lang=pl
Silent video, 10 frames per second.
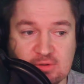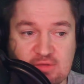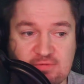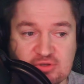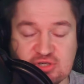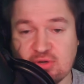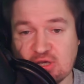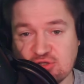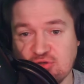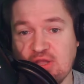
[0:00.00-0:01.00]
nie wiedziało,
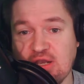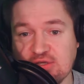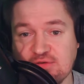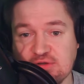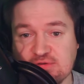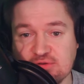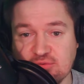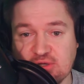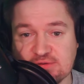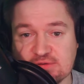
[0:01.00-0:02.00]
jak się odnaleźć w tej
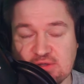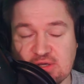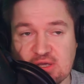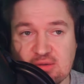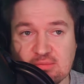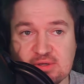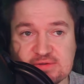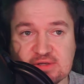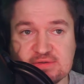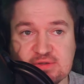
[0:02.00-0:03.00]
sytuacji. My
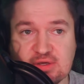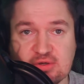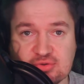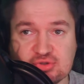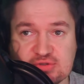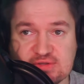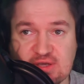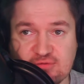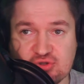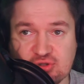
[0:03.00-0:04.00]
z racji tego, że
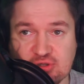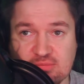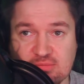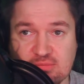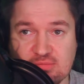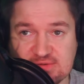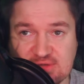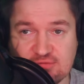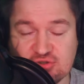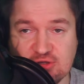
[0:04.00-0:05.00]
zawsze,
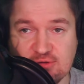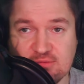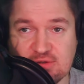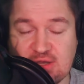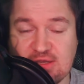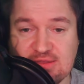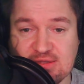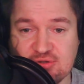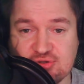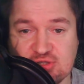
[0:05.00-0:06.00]
zawsze ta
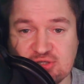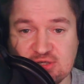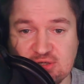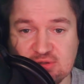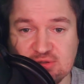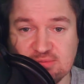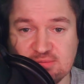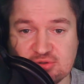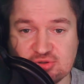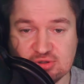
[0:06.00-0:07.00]
jedna trzecia e,
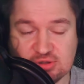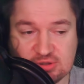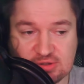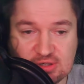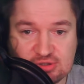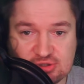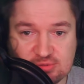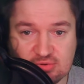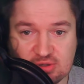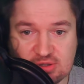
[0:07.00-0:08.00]
naszych
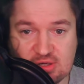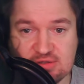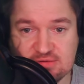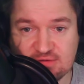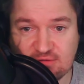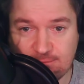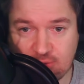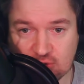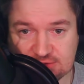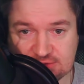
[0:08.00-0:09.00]
treści była realizowana w
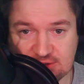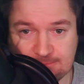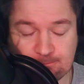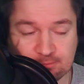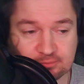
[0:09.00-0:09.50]
Polsce,